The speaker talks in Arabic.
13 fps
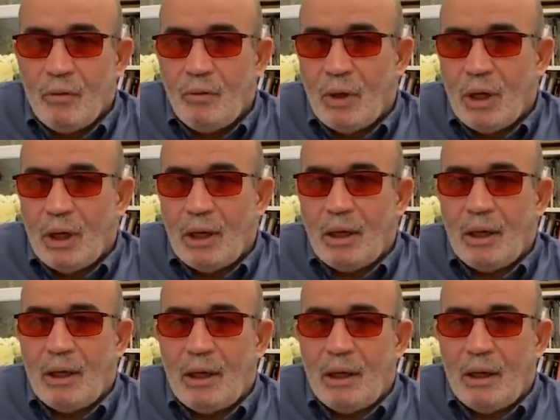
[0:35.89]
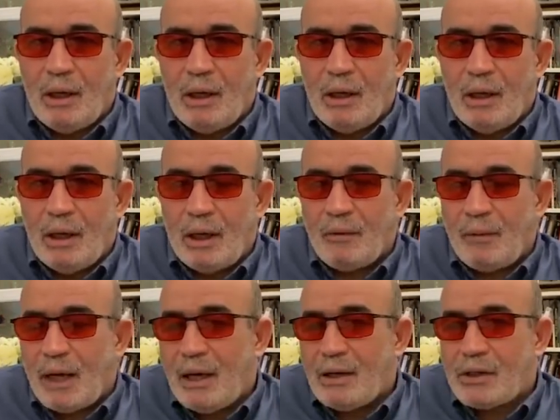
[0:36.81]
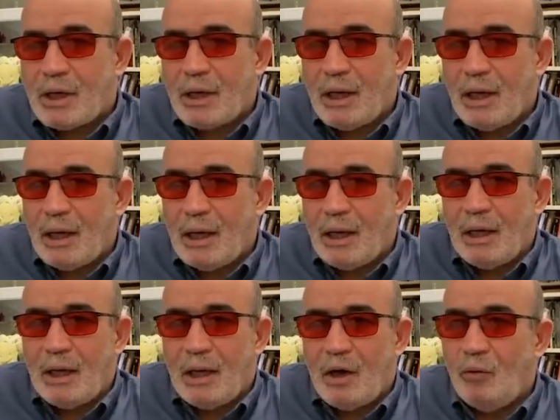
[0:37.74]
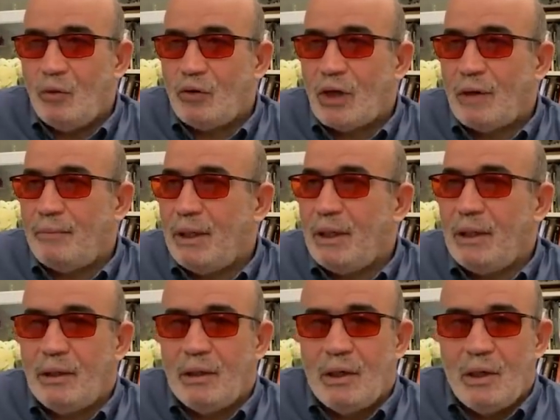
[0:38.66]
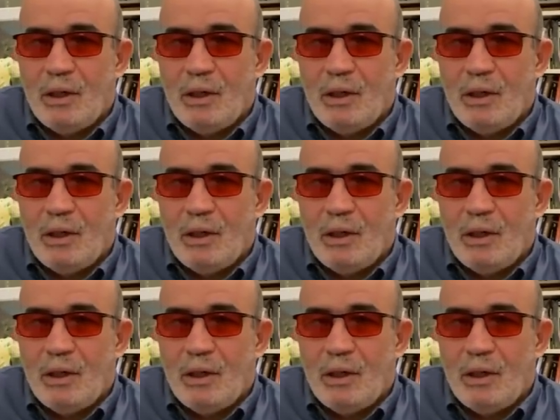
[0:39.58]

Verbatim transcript: وأربعة جرحى أو مصابين